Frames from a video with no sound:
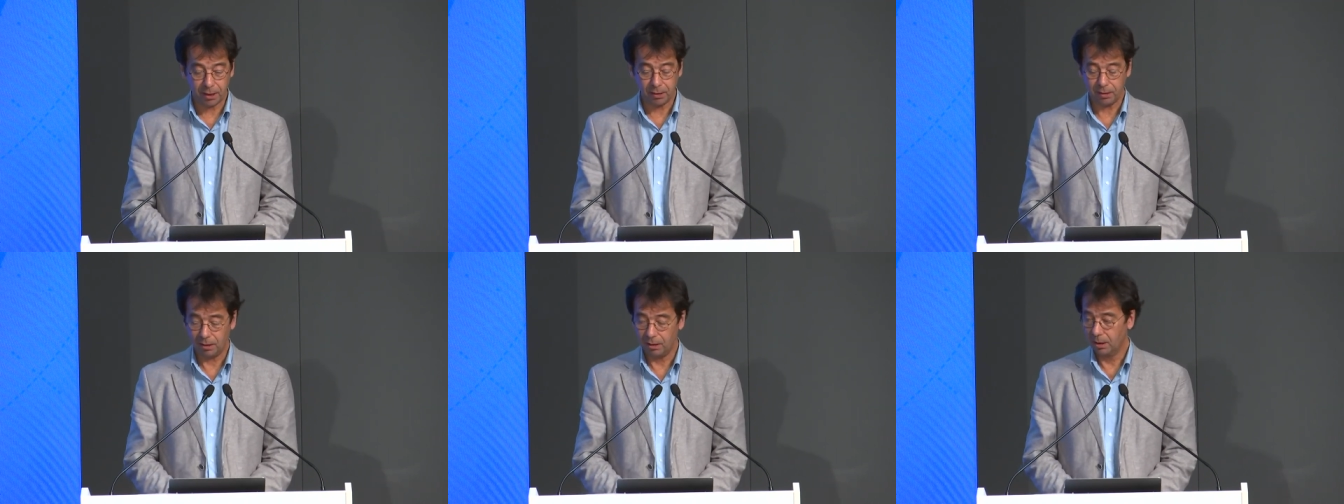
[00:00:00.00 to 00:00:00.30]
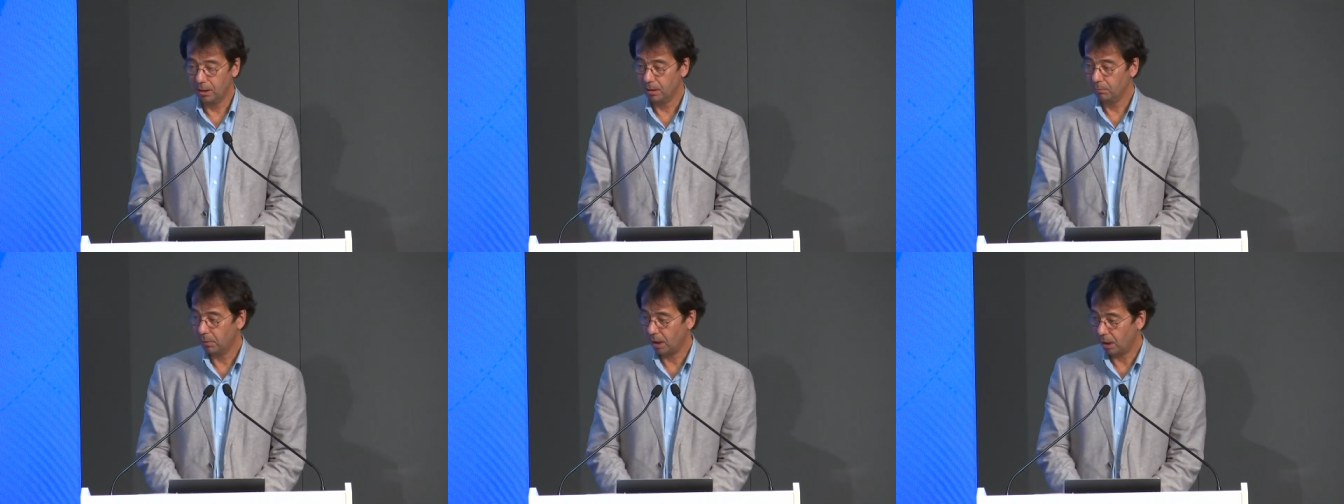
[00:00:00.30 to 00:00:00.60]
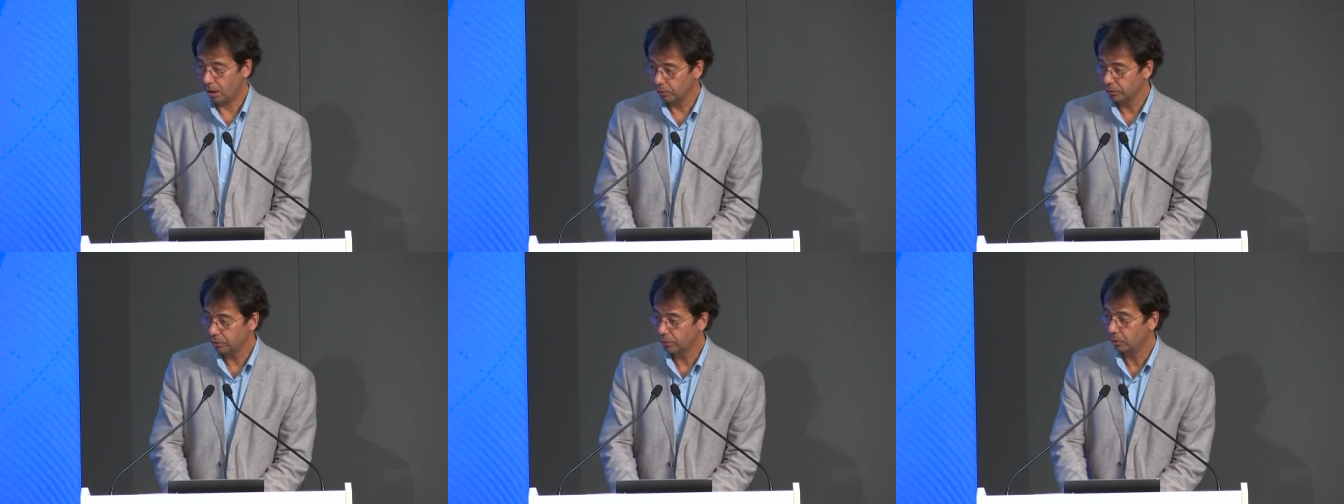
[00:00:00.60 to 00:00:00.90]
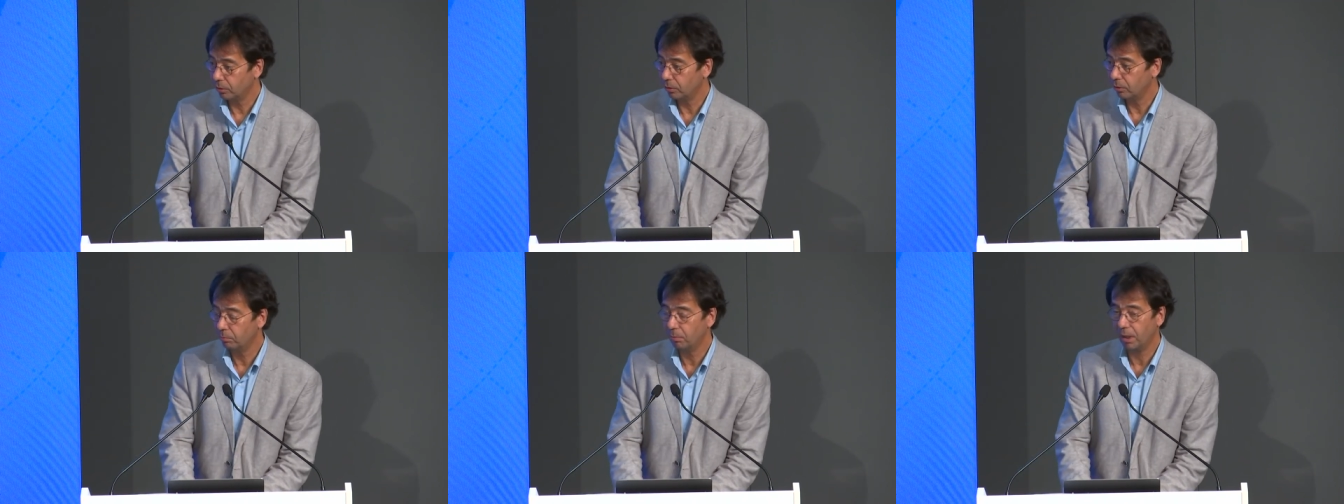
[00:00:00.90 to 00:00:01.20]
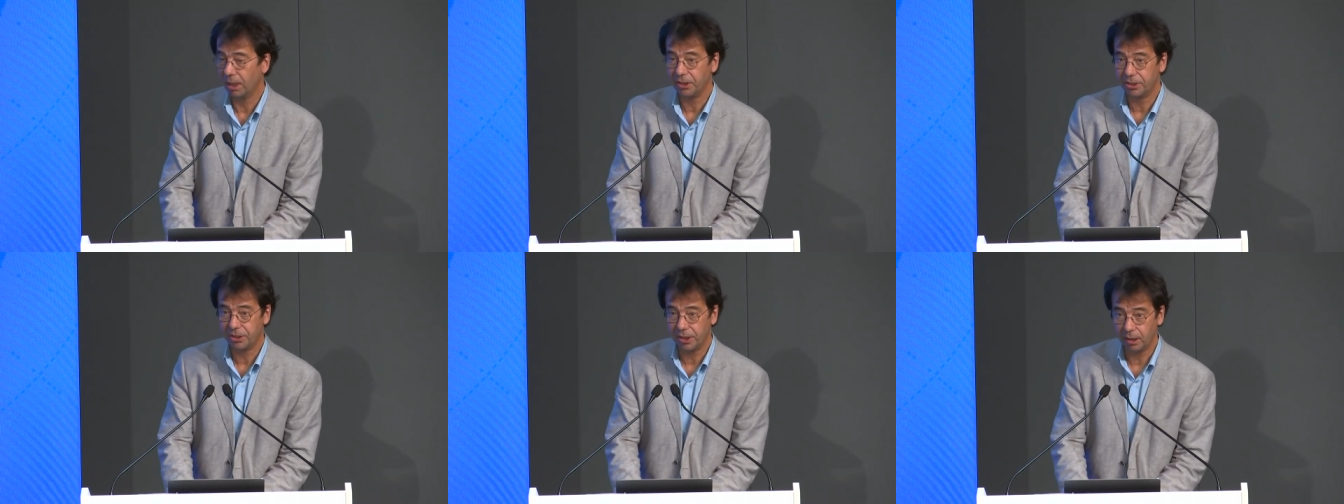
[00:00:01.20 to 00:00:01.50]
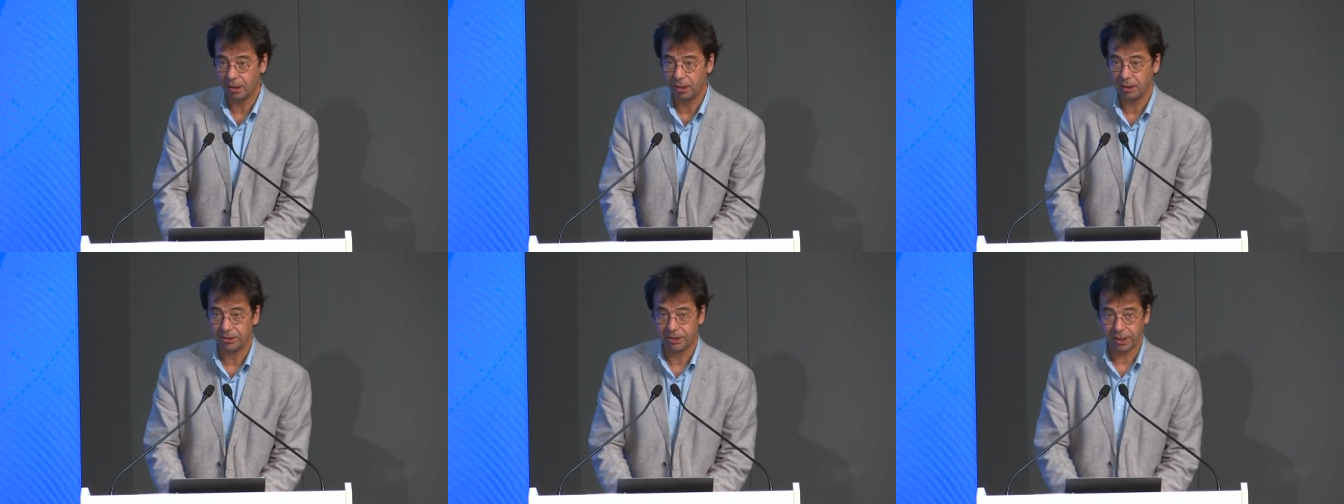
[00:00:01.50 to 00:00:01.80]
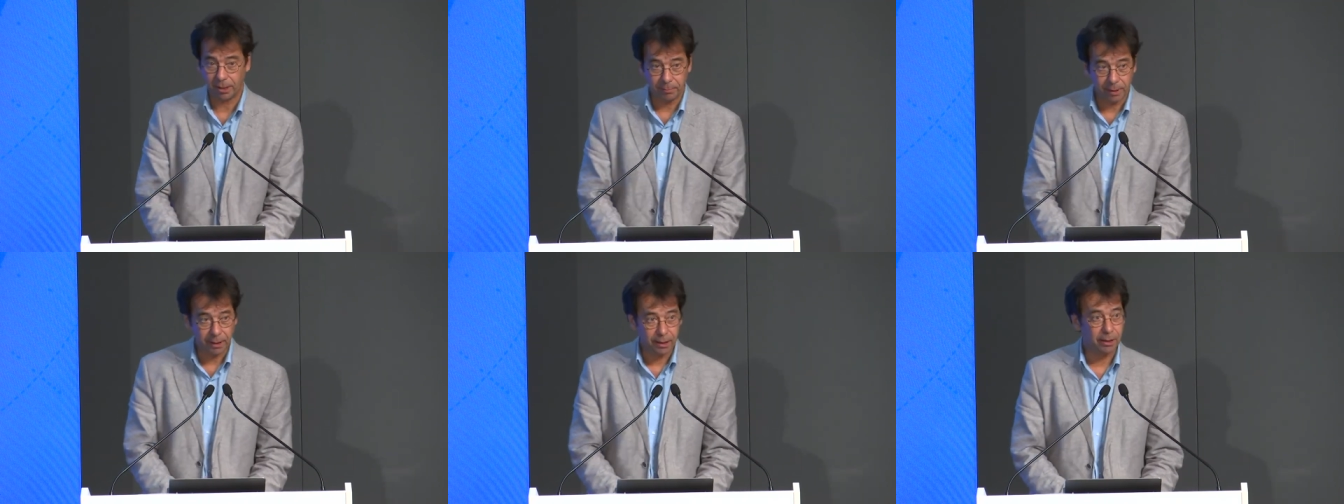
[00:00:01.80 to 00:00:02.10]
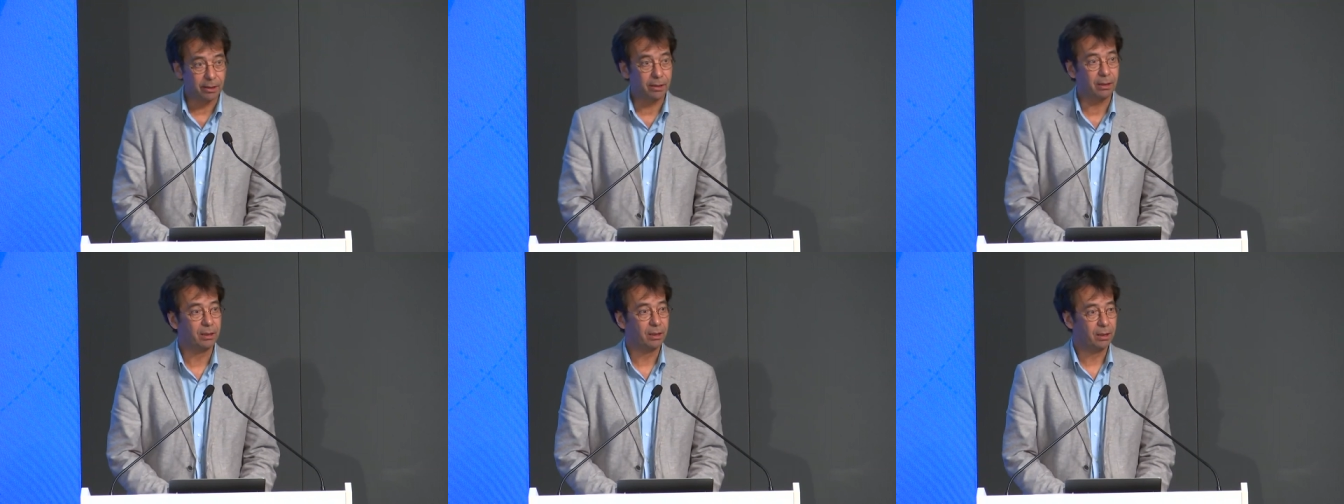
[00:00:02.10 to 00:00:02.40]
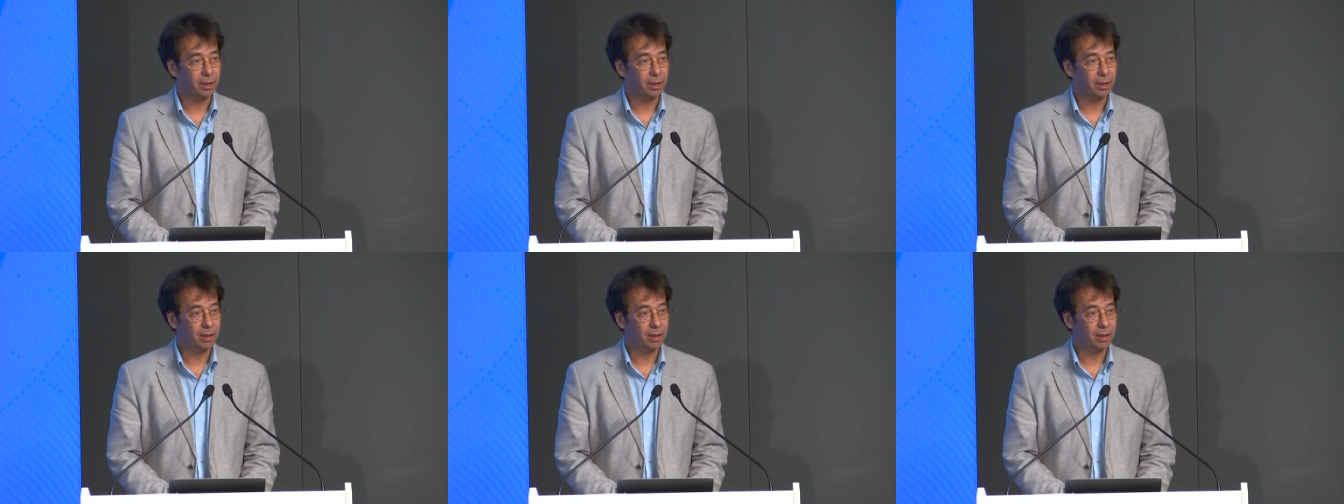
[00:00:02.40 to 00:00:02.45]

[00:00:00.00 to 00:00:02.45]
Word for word: de Taïba mais également